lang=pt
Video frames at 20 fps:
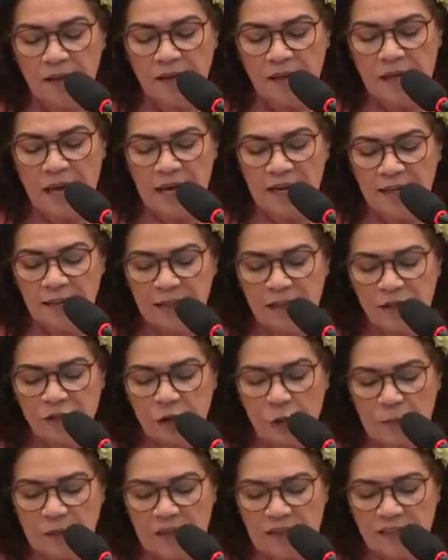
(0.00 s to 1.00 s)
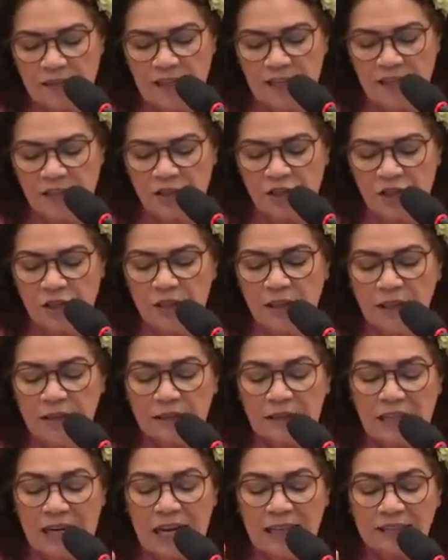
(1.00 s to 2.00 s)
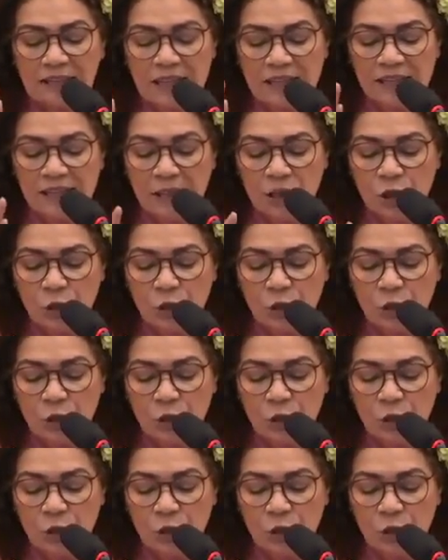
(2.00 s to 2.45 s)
E ainda, senhor presidente, trata-se